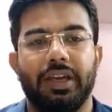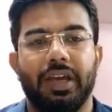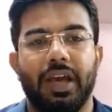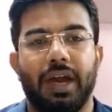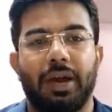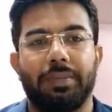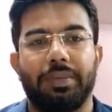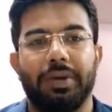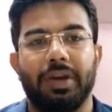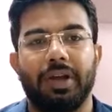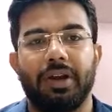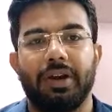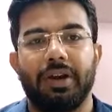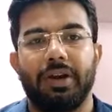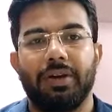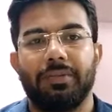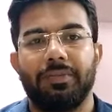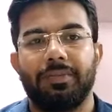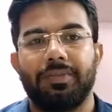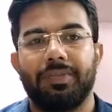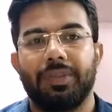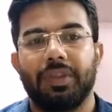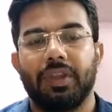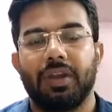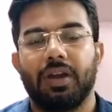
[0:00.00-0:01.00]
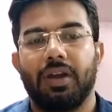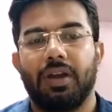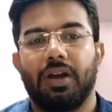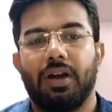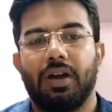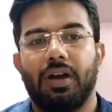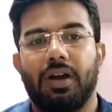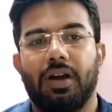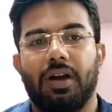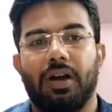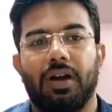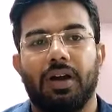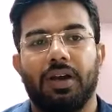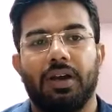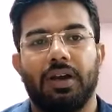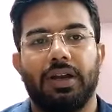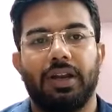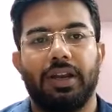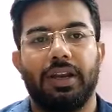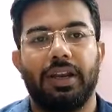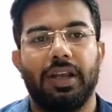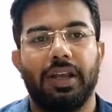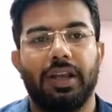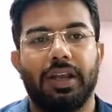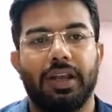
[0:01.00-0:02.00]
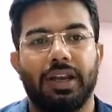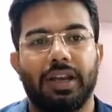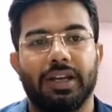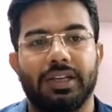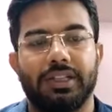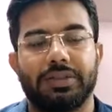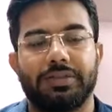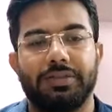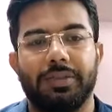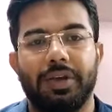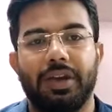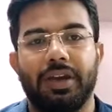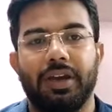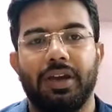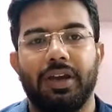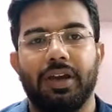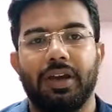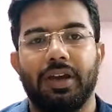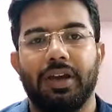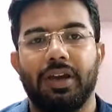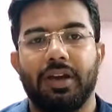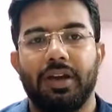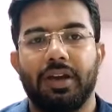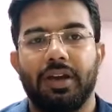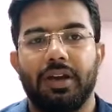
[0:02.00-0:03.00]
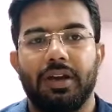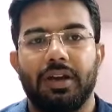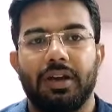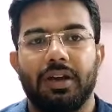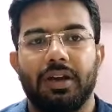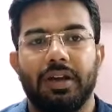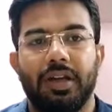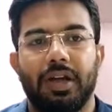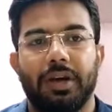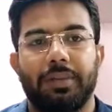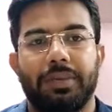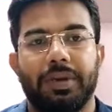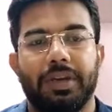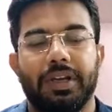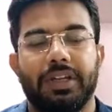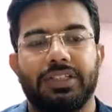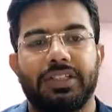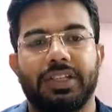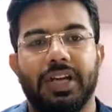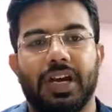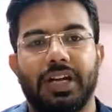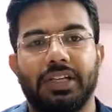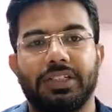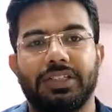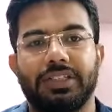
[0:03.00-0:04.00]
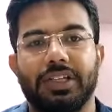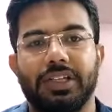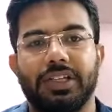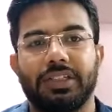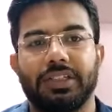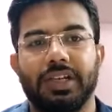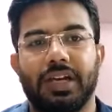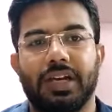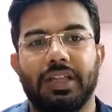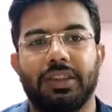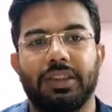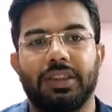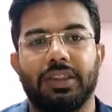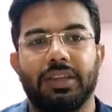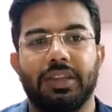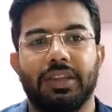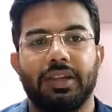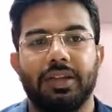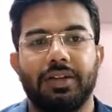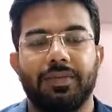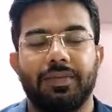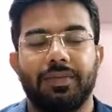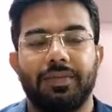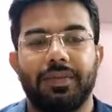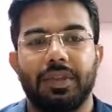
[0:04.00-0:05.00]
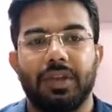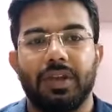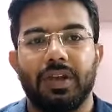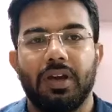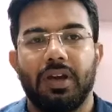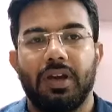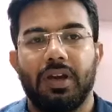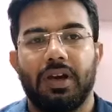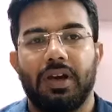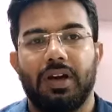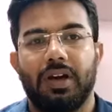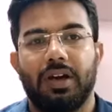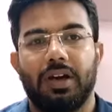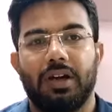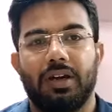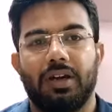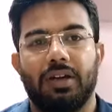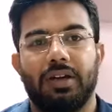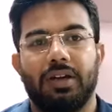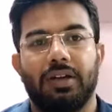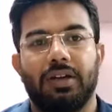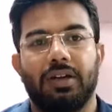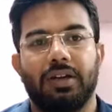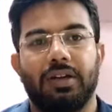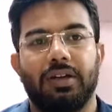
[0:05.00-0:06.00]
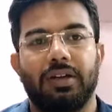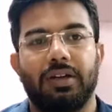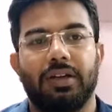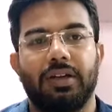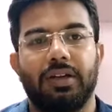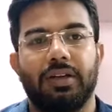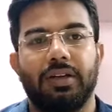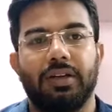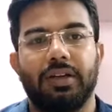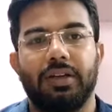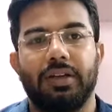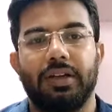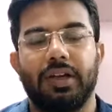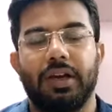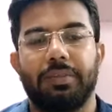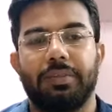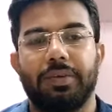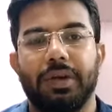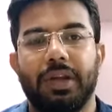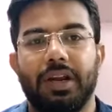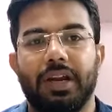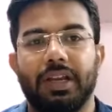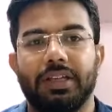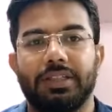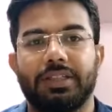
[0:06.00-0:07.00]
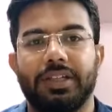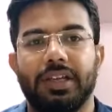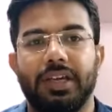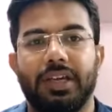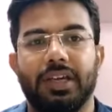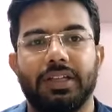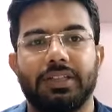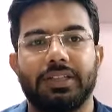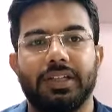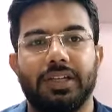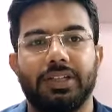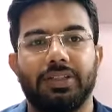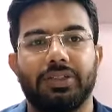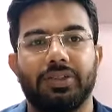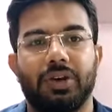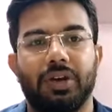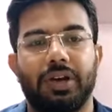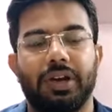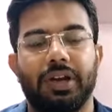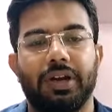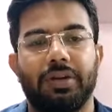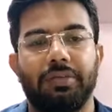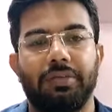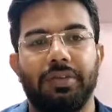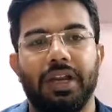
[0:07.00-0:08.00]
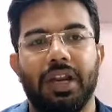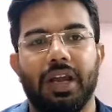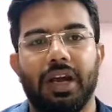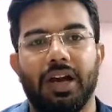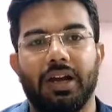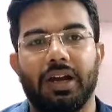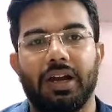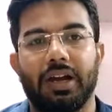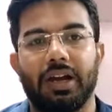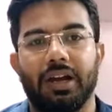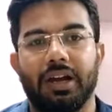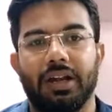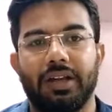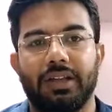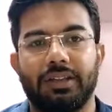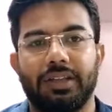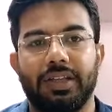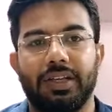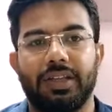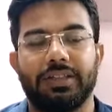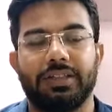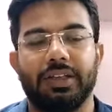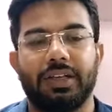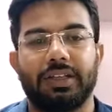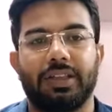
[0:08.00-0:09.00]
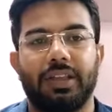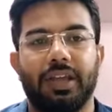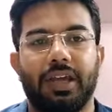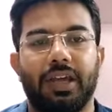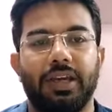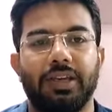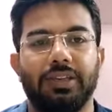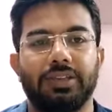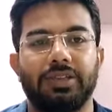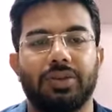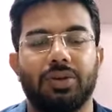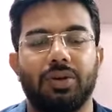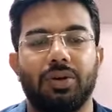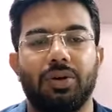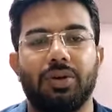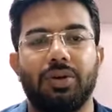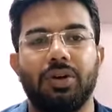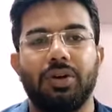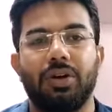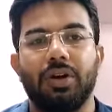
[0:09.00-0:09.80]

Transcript: या फिर गन्ने के रस में या फिर छाछ के साथ या फिर लस्सी के साथ जो है ना मिलाकर दे सकते हैं इसको